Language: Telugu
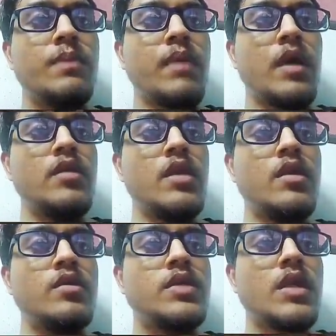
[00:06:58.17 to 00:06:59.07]
పంది
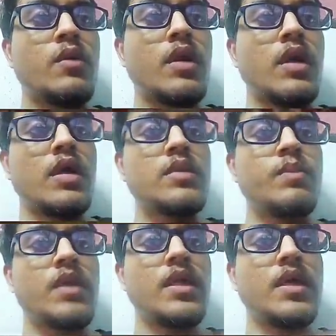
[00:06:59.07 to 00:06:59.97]
ఎదురు ఇచ్చినా కూడా
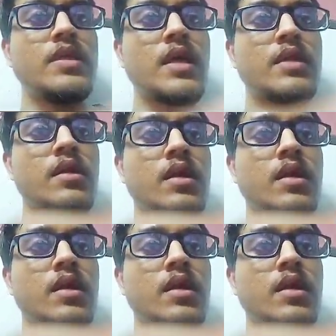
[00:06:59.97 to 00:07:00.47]
మత్తెక్కించేస్తాం